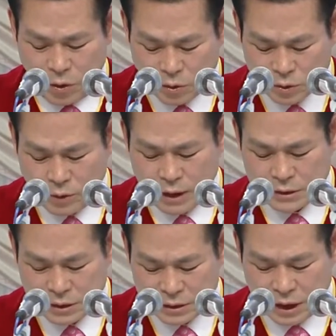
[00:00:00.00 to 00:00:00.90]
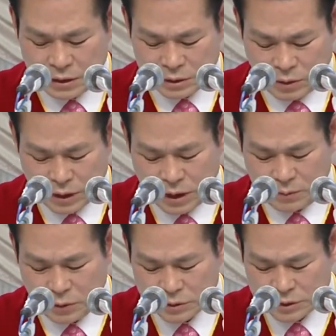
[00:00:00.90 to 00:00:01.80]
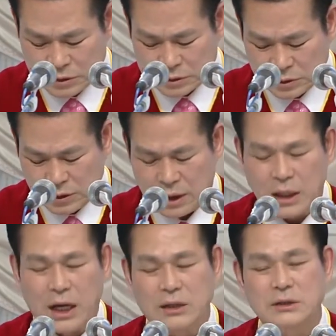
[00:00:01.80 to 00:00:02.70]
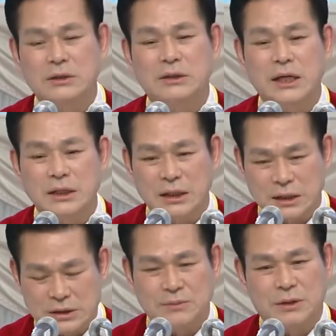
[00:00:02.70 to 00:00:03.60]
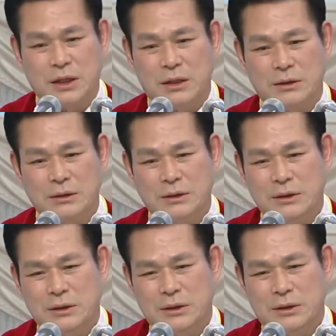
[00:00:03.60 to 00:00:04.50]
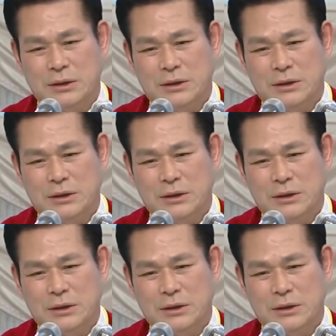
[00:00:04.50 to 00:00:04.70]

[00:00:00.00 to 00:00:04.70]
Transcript: ヨブも厳しい試練にあって本性の中の悪を悟りました。